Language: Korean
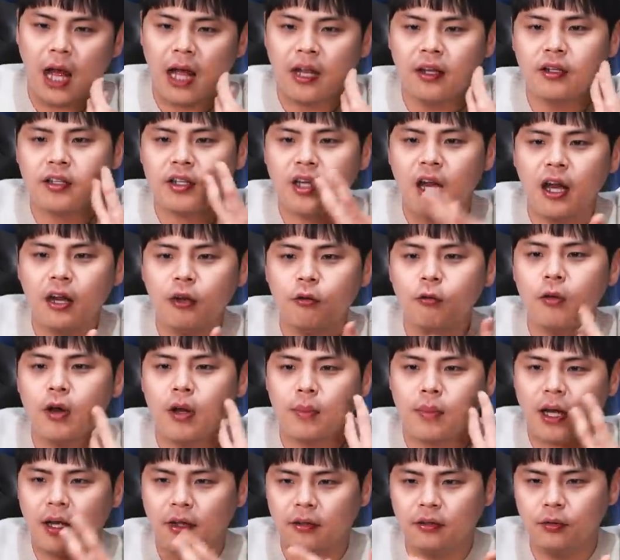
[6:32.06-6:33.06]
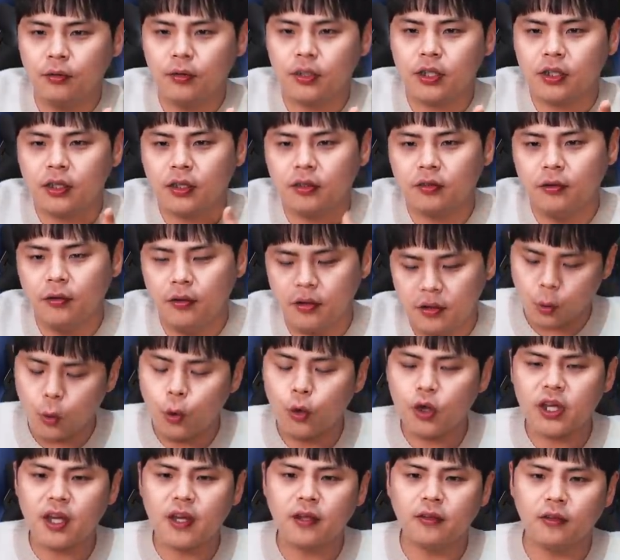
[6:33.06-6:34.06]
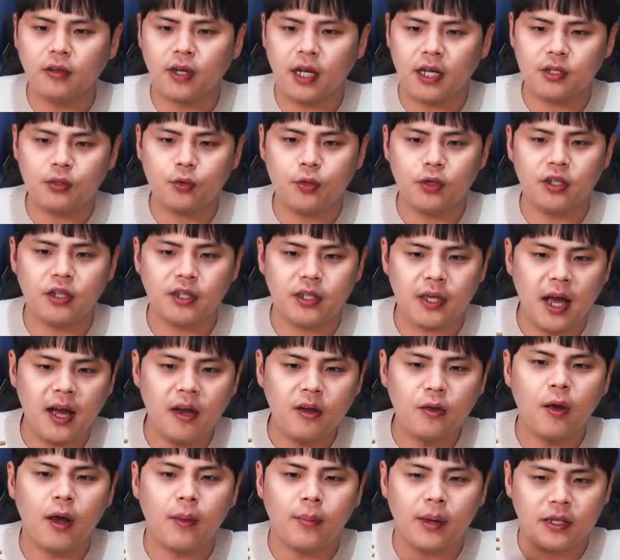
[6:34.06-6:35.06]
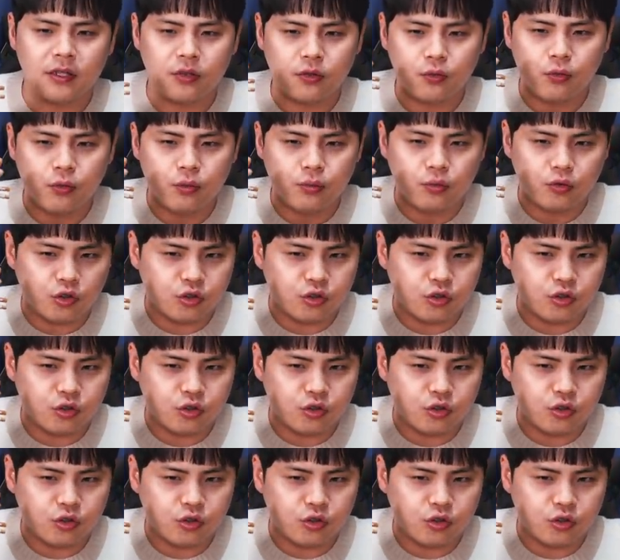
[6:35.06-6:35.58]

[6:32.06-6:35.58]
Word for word: 나는 향과 맛으로 인해서 고기에서 가지고 있는 향과 맛이 조금